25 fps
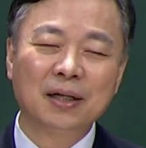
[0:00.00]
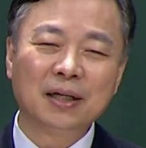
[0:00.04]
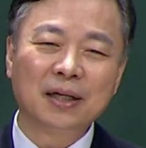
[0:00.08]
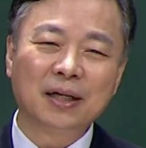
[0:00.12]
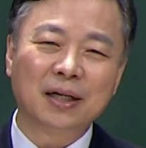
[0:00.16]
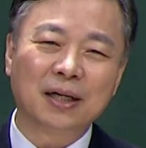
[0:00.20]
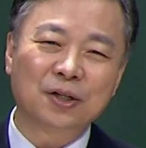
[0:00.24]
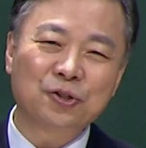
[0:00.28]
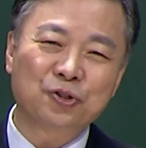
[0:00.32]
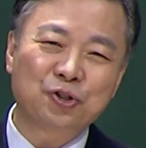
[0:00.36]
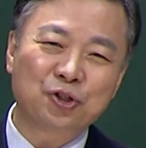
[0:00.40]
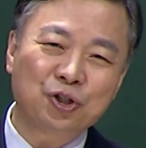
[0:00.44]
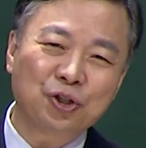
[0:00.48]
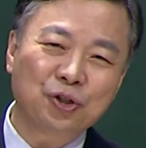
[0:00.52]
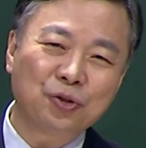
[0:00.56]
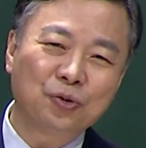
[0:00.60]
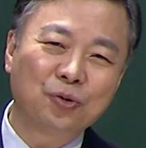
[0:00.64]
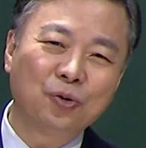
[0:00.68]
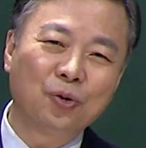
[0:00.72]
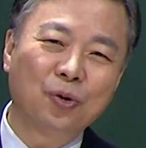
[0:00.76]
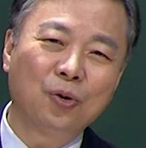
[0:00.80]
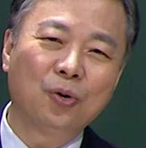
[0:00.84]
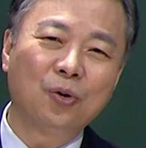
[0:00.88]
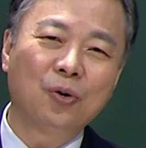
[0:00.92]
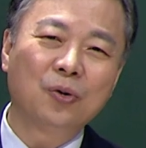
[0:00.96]
아,
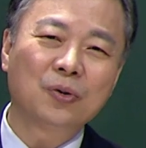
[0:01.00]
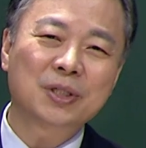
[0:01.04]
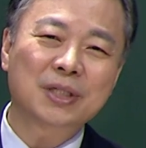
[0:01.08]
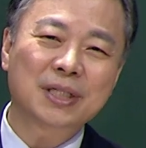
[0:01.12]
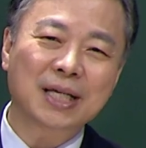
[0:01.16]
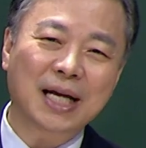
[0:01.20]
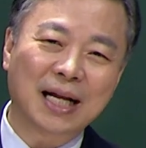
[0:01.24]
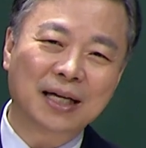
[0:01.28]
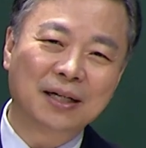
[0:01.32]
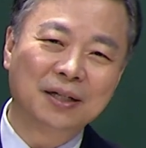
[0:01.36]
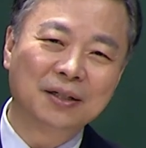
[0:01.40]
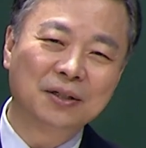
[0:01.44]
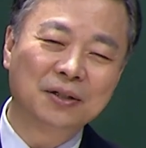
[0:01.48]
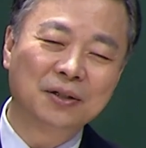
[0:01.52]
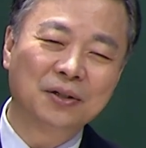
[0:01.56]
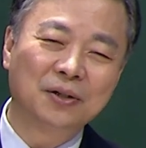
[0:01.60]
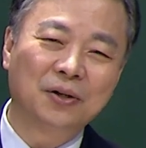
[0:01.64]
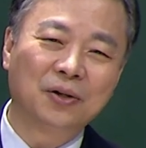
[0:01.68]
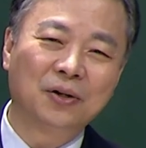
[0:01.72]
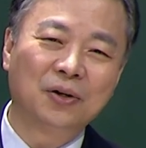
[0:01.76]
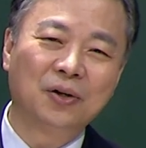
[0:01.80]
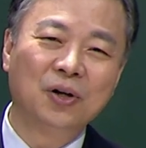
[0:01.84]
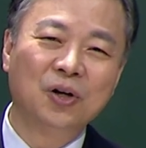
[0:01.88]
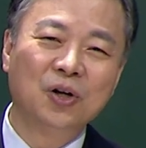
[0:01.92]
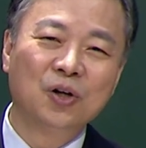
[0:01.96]
쉬고 자는
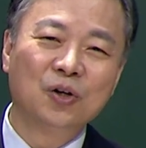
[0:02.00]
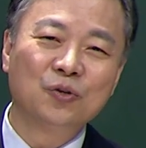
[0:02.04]
거,